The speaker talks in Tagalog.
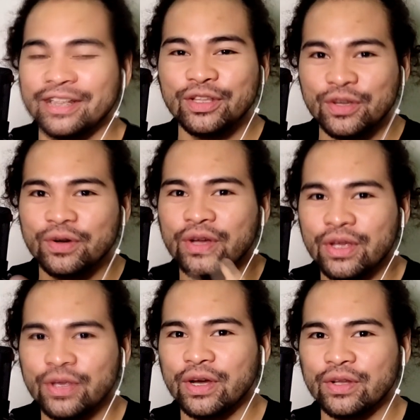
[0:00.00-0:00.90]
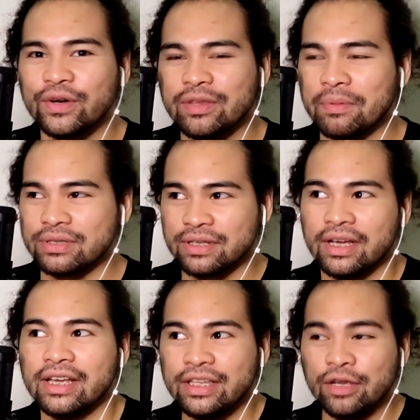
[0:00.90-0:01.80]
Ganun yung yung ano ko. Tapos
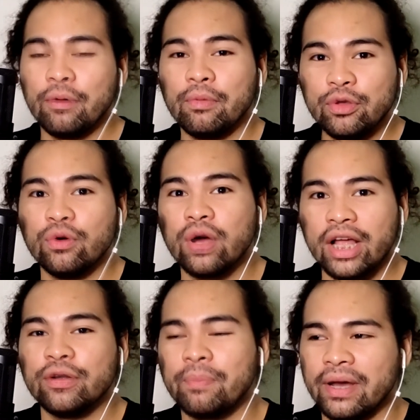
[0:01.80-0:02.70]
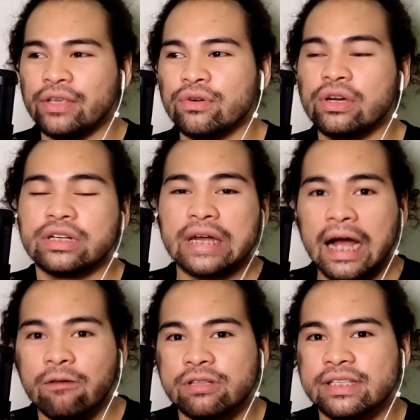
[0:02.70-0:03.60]
yung yung ano pa yung
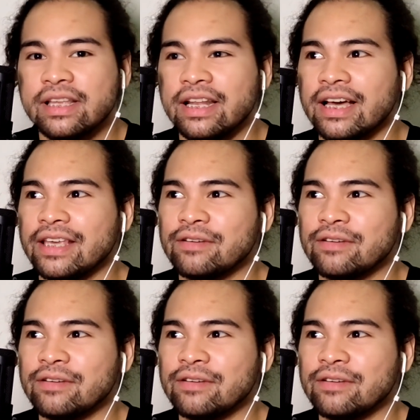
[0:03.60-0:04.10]
growls nila,